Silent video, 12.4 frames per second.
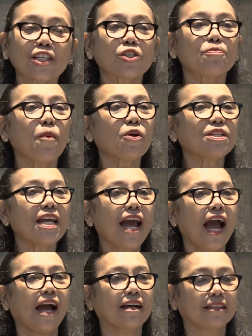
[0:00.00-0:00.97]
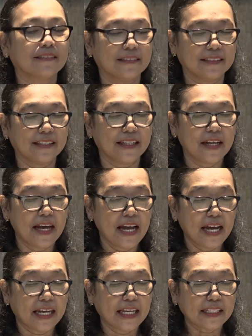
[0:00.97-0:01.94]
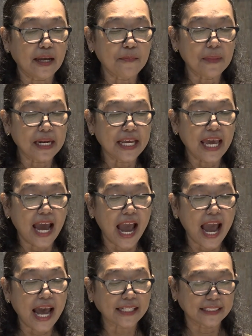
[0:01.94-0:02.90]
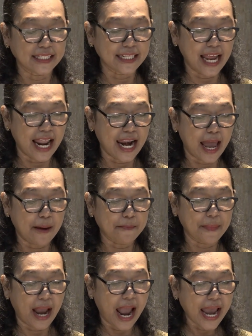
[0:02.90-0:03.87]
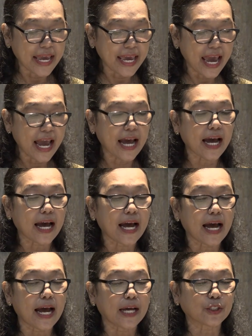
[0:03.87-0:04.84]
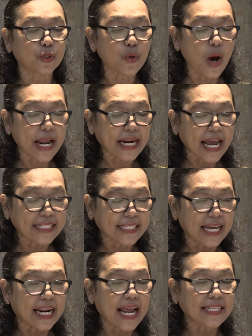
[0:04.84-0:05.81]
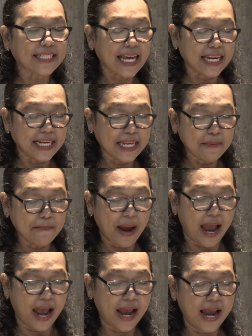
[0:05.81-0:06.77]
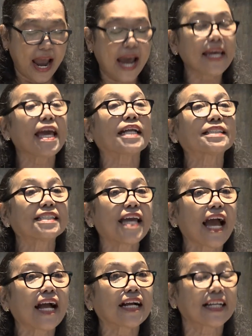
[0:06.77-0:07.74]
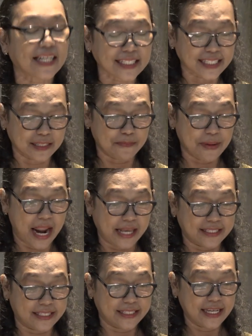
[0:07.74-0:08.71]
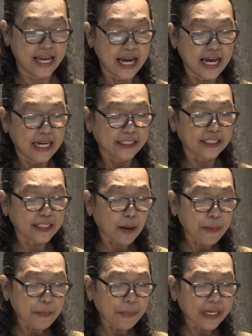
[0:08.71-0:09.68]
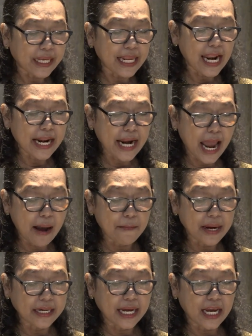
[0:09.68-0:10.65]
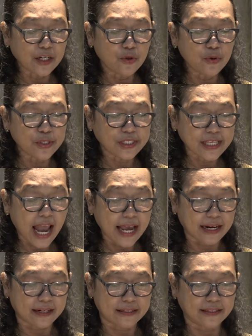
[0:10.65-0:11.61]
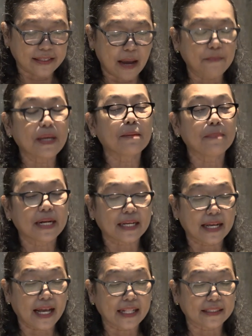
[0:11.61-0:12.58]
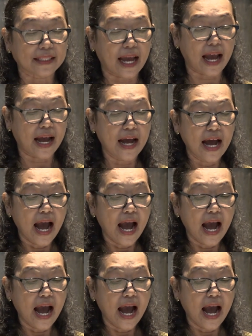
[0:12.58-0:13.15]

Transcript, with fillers: responnya. Kita melihat di dalam ayat uh, eh, 2 Raja-raja 5 ayat yang ke-11. Tetapi pergilah Naaman dengan gusar sambil berkata,